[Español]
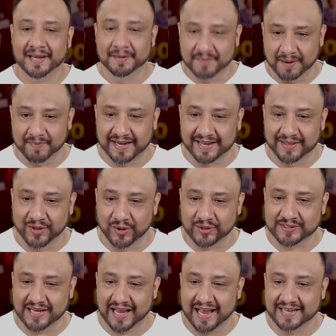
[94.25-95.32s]

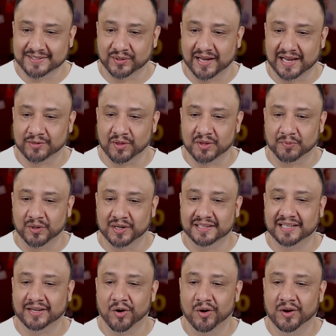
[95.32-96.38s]
Bienvenidos a Eso que es Ruedo
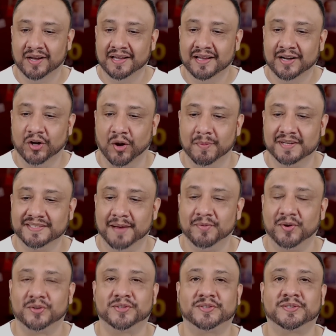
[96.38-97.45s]
Político.
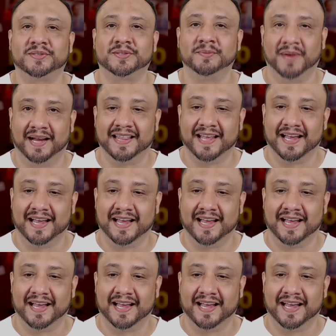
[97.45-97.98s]
Comenzamos. Venga de